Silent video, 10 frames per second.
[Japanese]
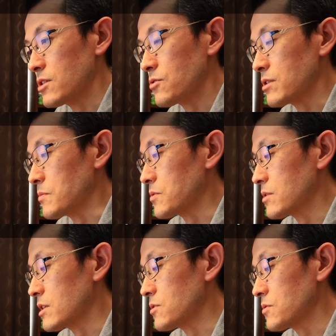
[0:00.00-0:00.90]
とっても
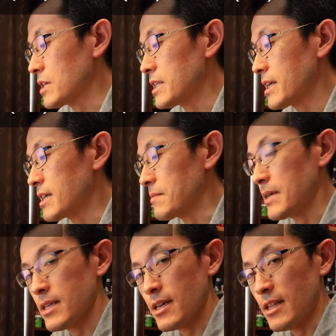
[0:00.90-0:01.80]
非常に痛い
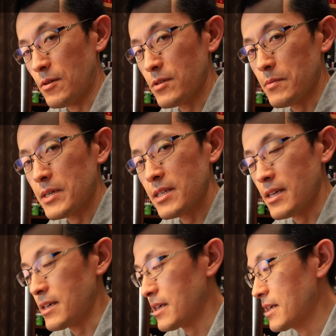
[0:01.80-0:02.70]
命題でございまして